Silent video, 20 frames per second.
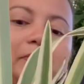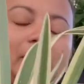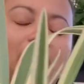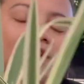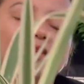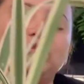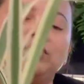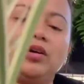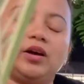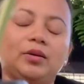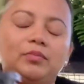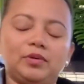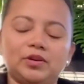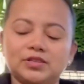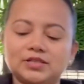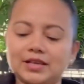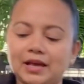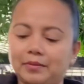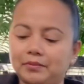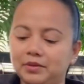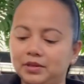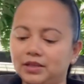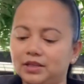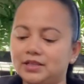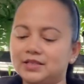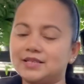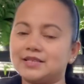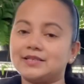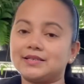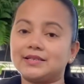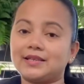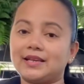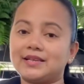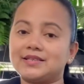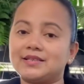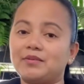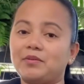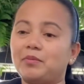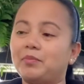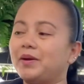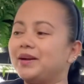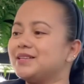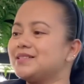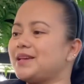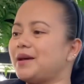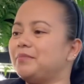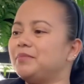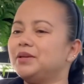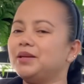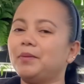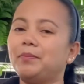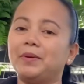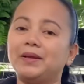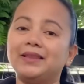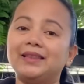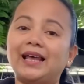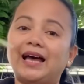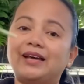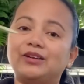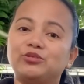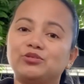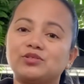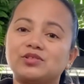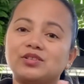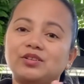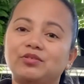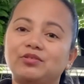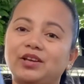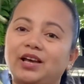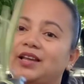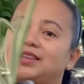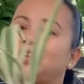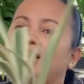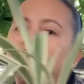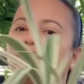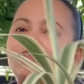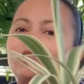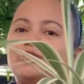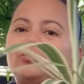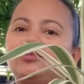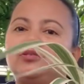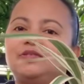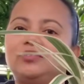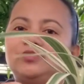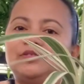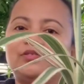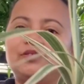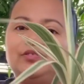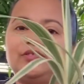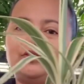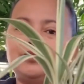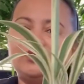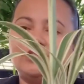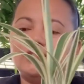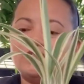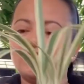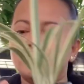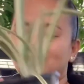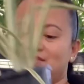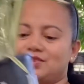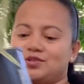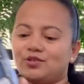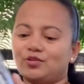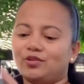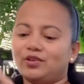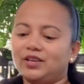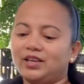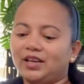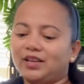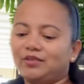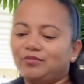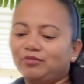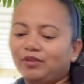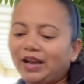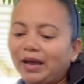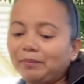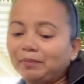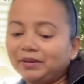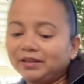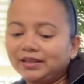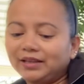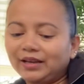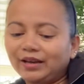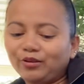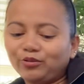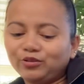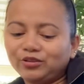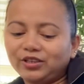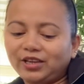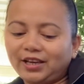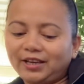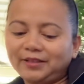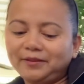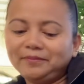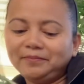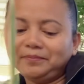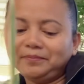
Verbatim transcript: Ano nga ba yung sabi ni Sis Tess naman? Parang sabi niya pandanus daw yata ito. So, ayan. Wala pa din ako niyan.